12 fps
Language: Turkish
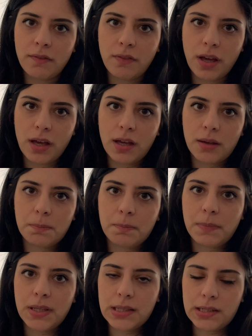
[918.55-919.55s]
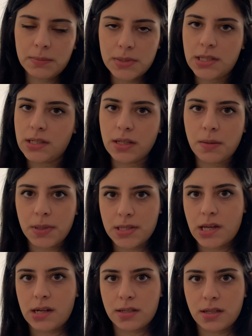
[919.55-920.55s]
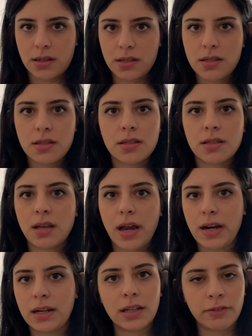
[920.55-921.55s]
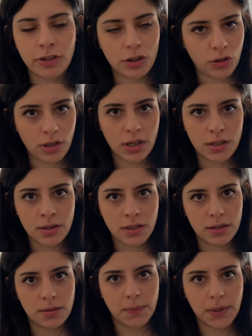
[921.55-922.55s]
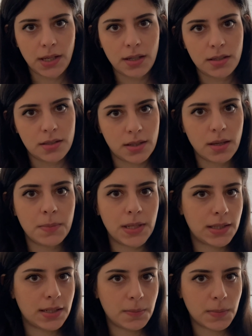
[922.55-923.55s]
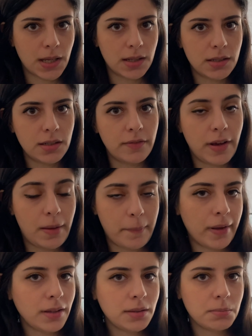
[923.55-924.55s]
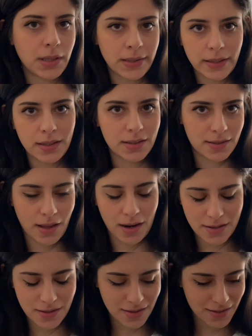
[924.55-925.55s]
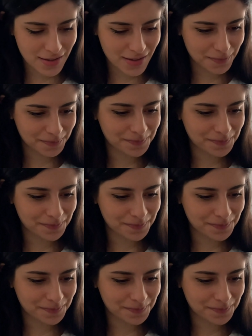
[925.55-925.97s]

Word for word: Ve bildirim ziline basarsanız her yeni video yayınladığımda size bildirim gelir ve hemen beni izlersiniz.